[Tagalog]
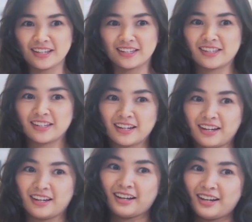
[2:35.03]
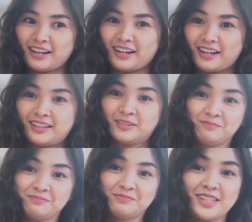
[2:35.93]
stress.
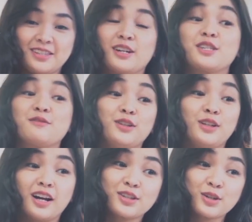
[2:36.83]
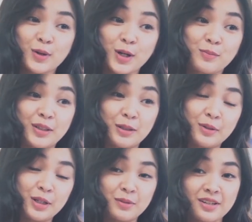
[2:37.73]
Stressful na nga sa work,
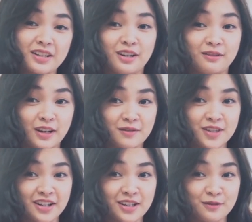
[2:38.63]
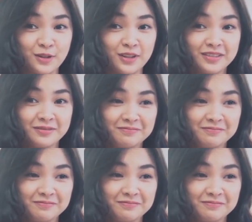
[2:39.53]
pati ba naman sa love life stressful?